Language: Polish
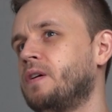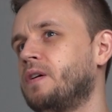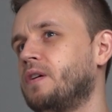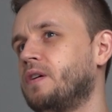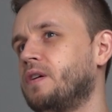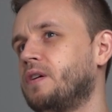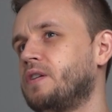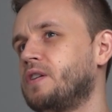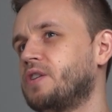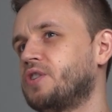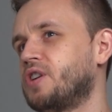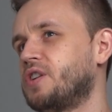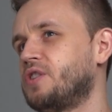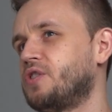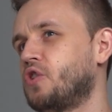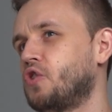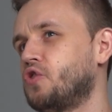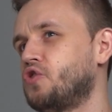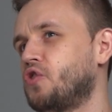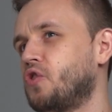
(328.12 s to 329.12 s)
E, jeżeli
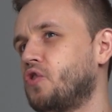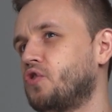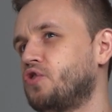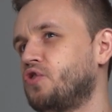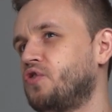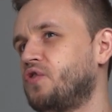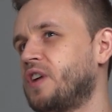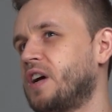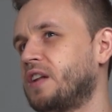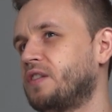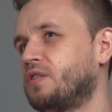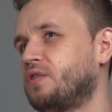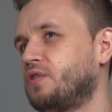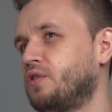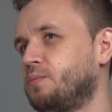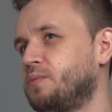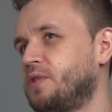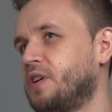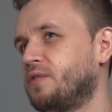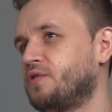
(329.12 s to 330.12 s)
chodzi o świat,
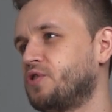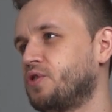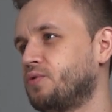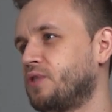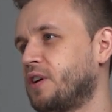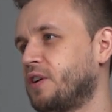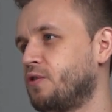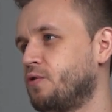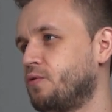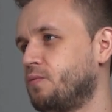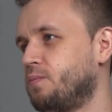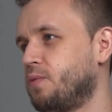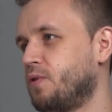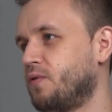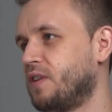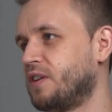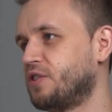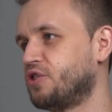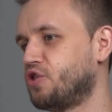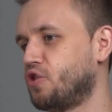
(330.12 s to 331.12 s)
to pierwszą taką
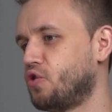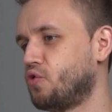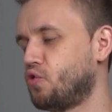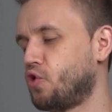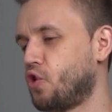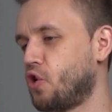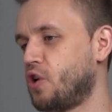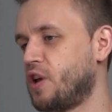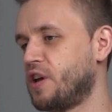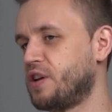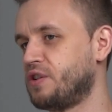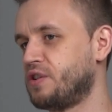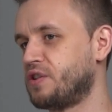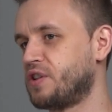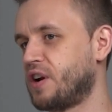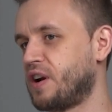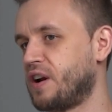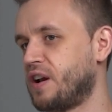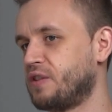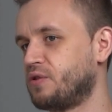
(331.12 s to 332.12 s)
poważną rolę
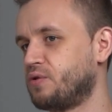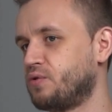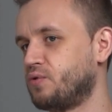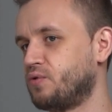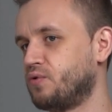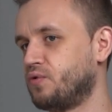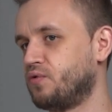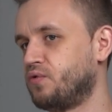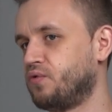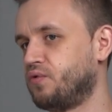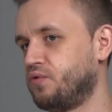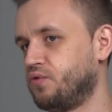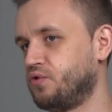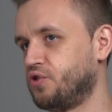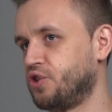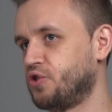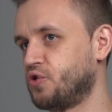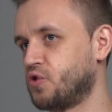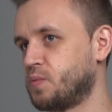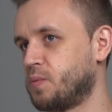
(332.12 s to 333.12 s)
internetu w
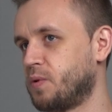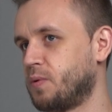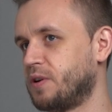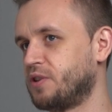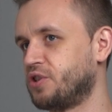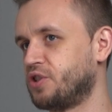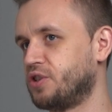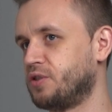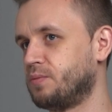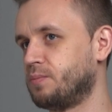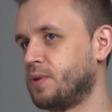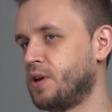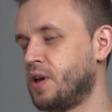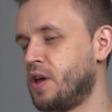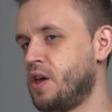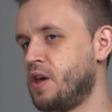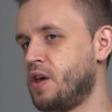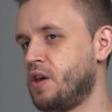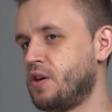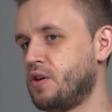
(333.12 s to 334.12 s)
życiu społecznym
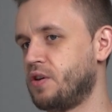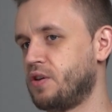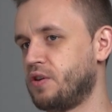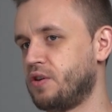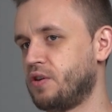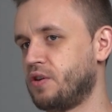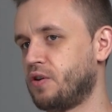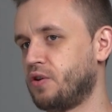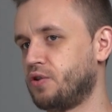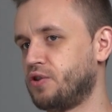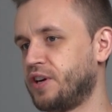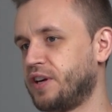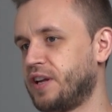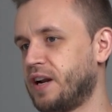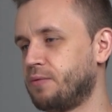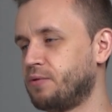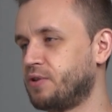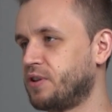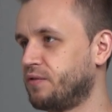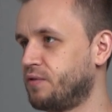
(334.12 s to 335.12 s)
e,
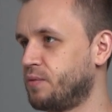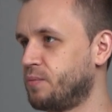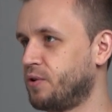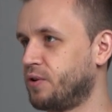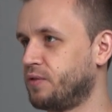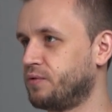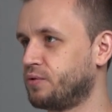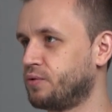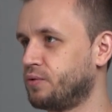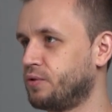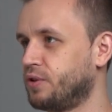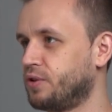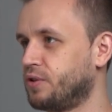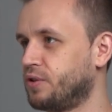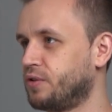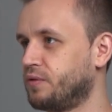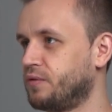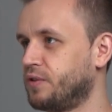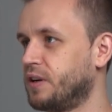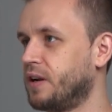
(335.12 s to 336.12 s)
odegrały te wybory, w
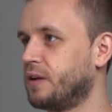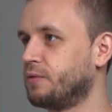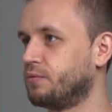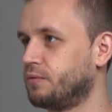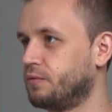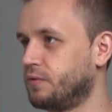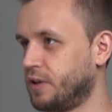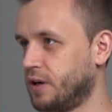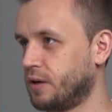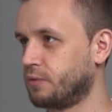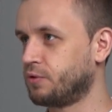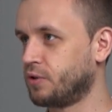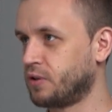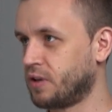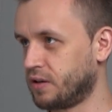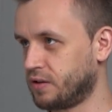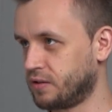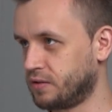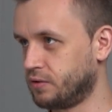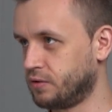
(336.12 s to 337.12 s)
których wygrał, wygrał
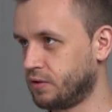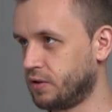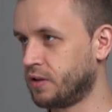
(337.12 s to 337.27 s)
Donald,